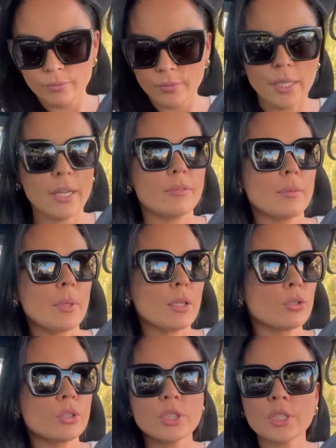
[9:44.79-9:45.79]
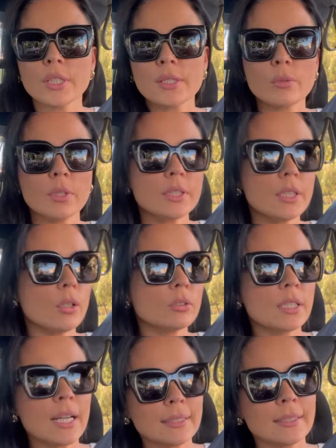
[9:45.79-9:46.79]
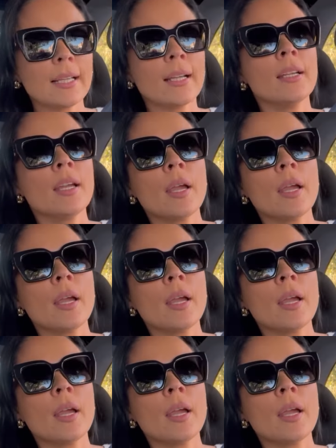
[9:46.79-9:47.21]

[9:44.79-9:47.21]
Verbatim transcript: Nie wiem, jakoś dzisiaj, słuchajcie, od rana